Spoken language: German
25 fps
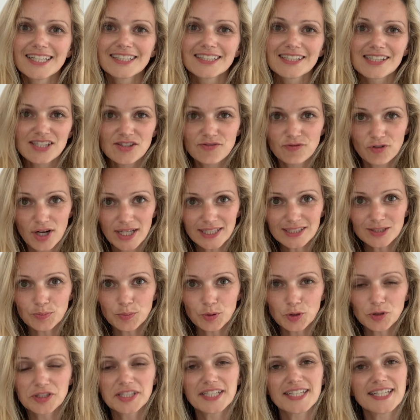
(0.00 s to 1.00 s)
Das Wort
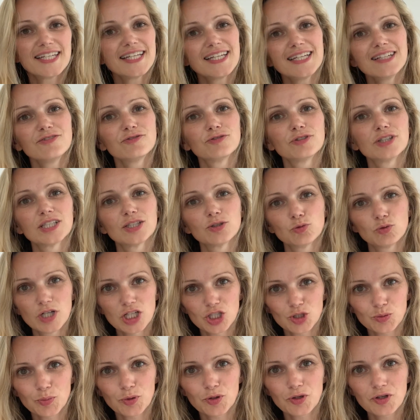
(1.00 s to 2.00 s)
Protein wurde
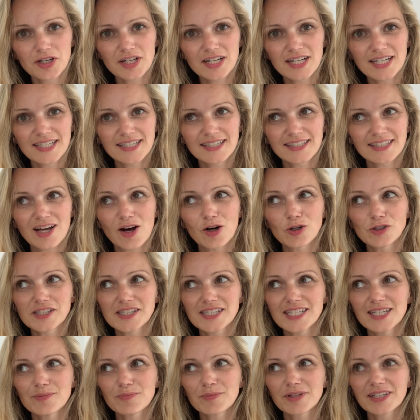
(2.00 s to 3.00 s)
ursprünglich aus
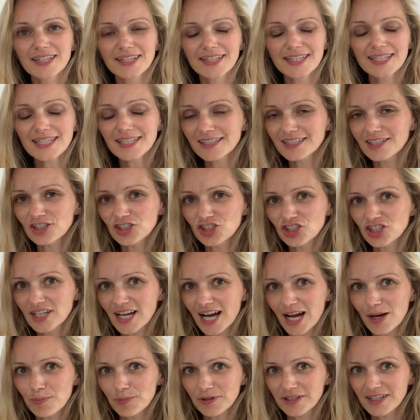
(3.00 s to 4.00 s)
dem Griechischen
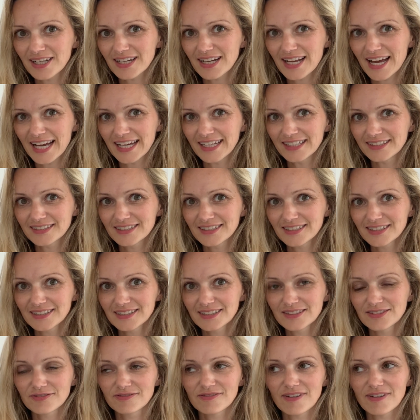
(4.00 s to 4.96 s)
abgeleitet,